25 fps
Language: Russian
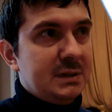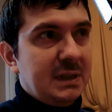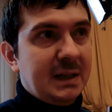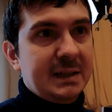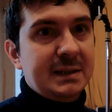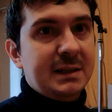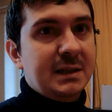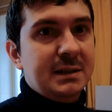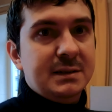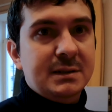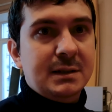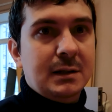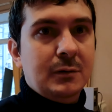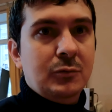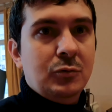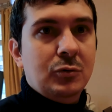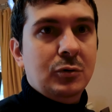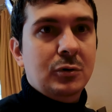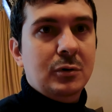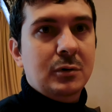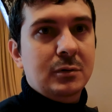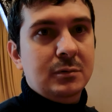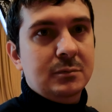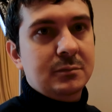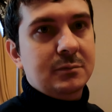исходя из
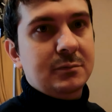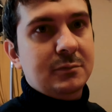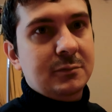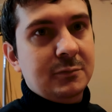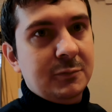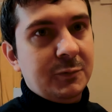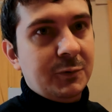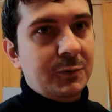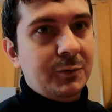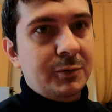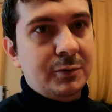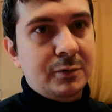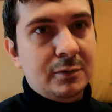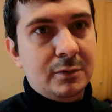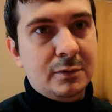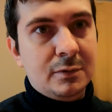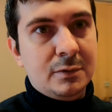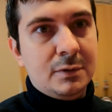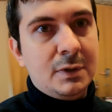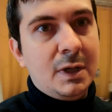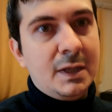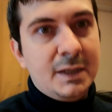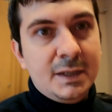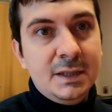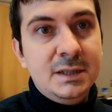того, э,
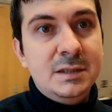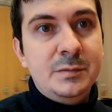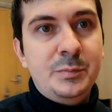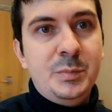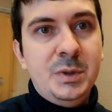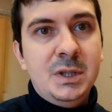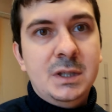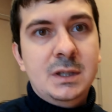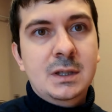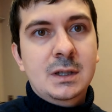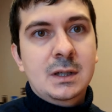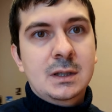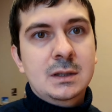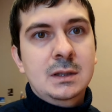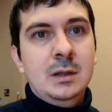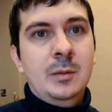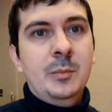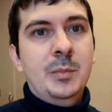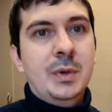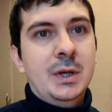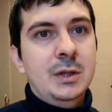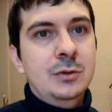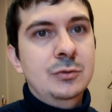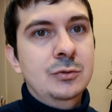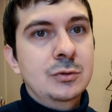какие спикеры к
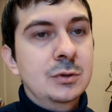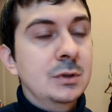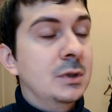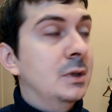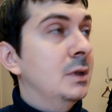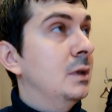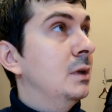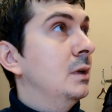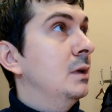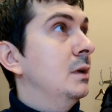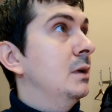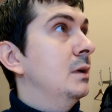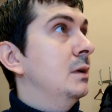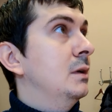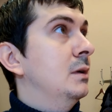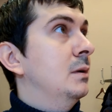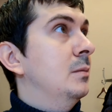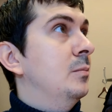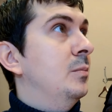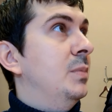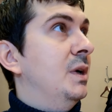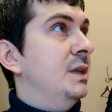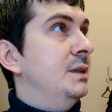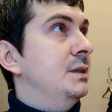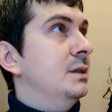нам придут
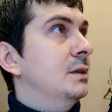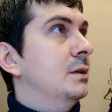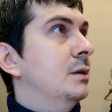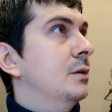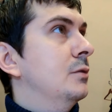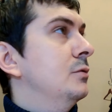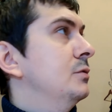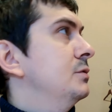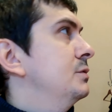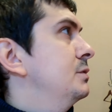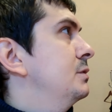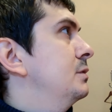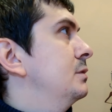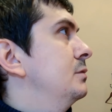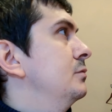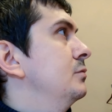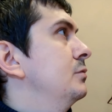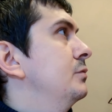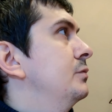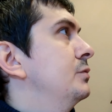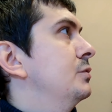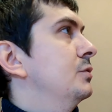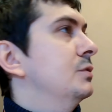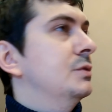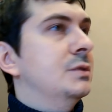под их рост,
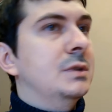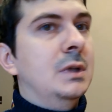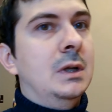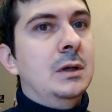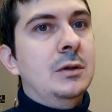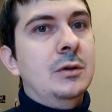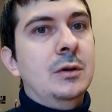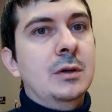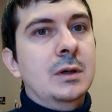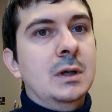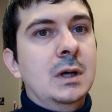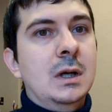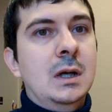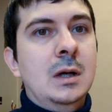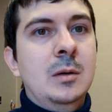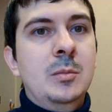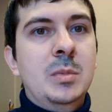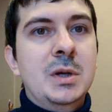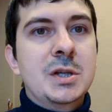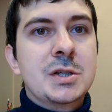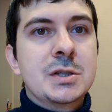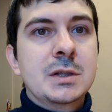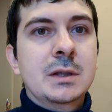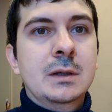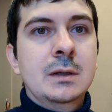ну и все остальное, как
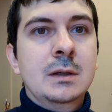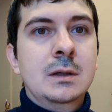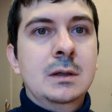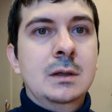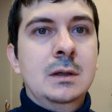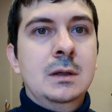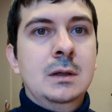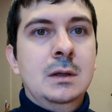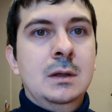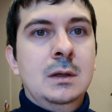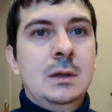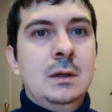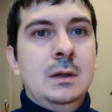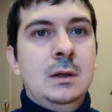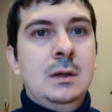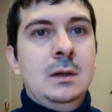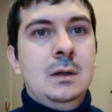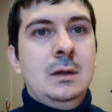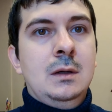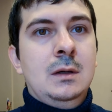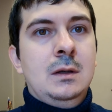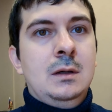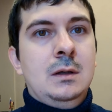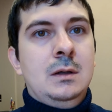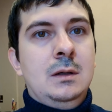обычно.
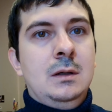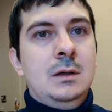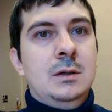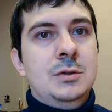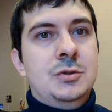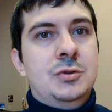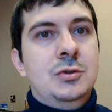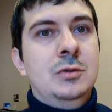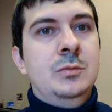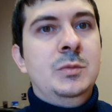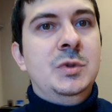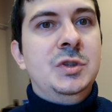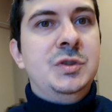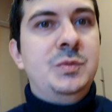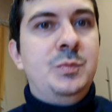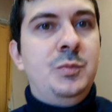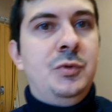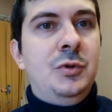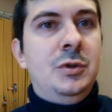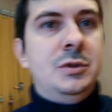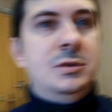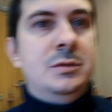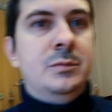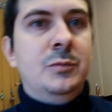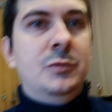А, что мы
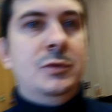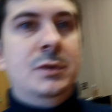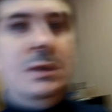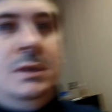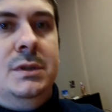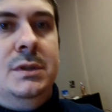используем? У